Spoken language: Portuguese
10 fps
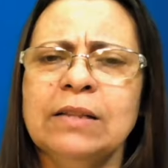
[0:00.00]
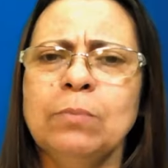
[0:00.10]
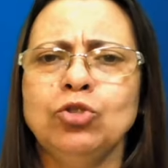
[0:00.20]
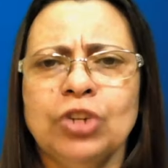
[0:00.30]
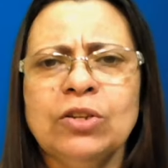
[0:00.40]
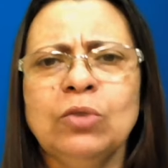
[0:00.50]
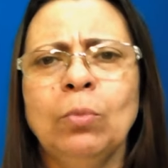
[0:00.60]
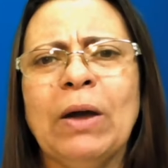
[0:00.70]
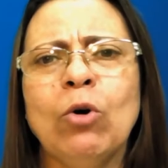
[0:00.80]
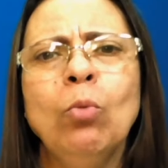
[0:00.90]
e puxando e não
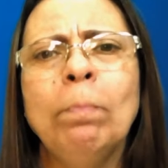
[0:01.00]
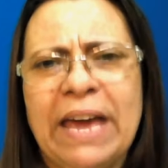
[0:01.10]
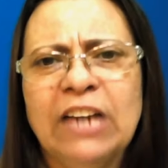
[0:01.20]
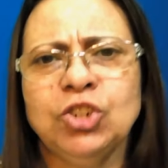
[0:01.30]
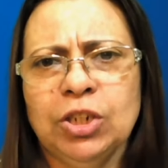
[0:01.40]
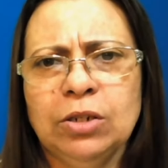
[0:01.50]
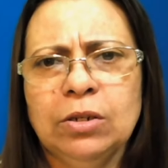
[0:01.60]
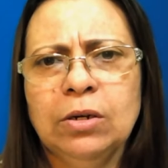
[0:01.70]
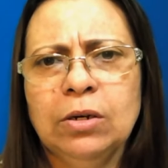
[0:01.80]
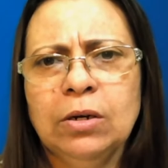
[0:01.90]
pegou um peixe.
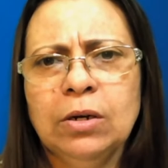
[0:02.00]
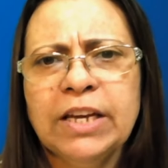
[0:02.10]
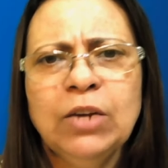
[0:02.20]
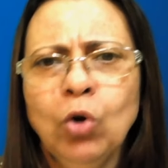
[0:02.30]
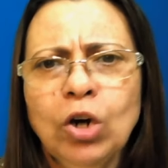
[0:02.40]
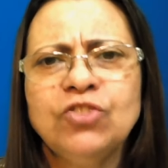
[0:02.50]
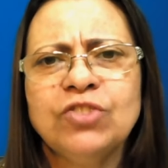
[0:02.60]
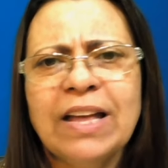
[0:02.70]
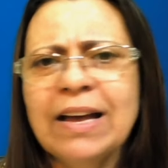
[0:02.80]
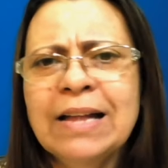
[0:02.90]
Que noite
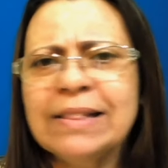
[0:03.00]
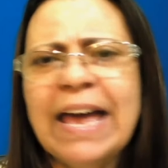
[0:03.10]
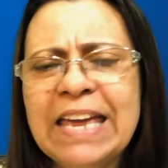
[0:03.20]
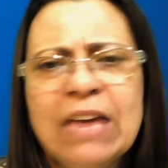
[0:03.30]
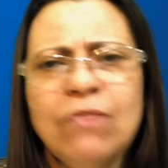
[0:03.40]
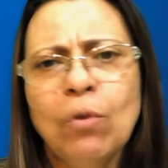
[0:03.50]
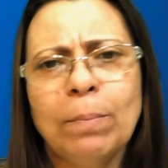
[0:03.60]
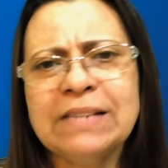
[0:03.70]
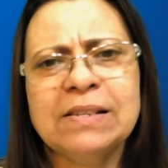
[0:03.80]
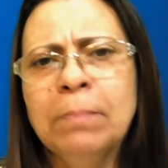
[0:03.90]
ter terrível
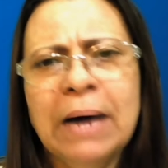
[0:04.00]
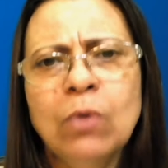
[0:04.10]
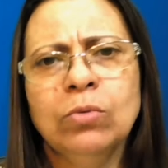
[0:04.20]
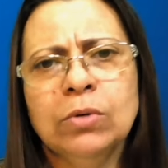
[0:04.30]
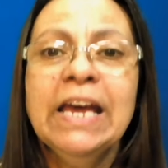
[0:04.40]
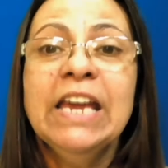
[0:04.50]
para Simão!